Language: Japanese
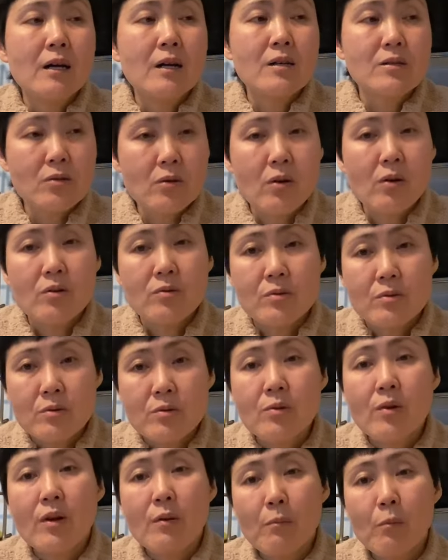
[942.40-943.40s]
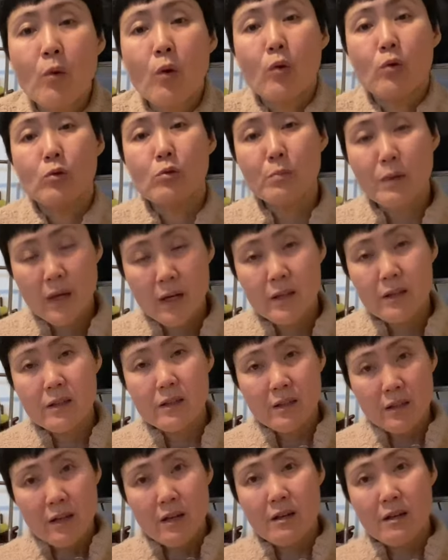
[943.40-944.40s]
そうそれもう生まれて
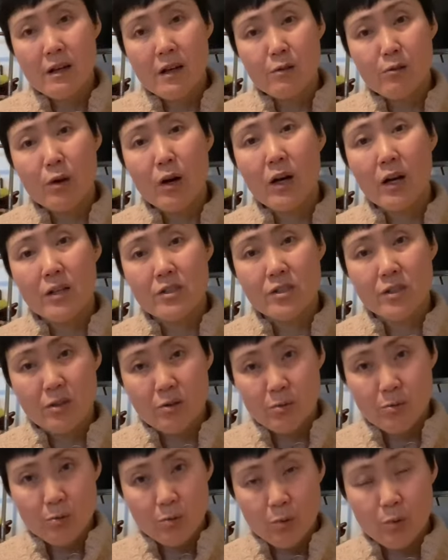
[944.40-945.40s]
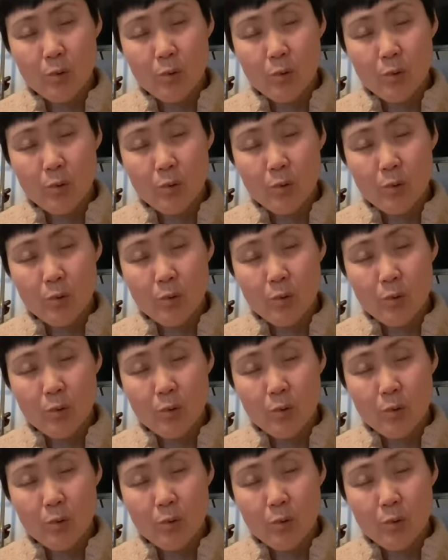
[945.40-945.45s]
ねあの赤ちゃんの